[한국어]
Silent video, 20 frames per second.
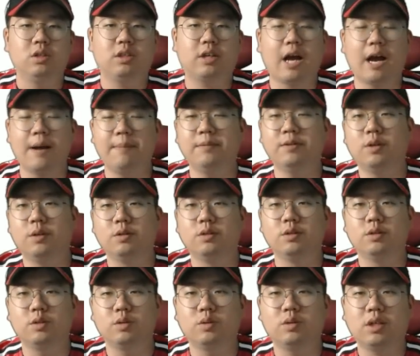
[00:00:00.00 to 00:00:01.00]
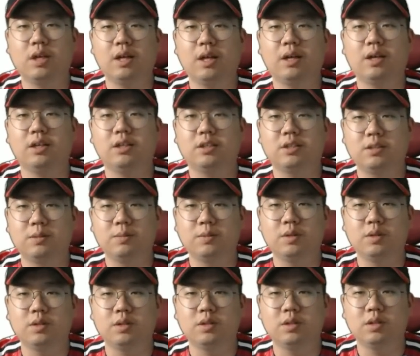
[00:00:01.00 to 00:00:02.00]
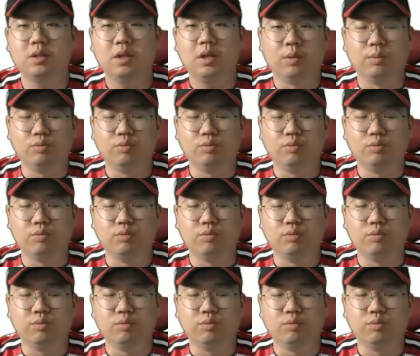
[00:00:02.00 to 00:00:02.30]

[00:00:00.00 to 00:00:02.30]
감은 어느 정도 살아 있으면은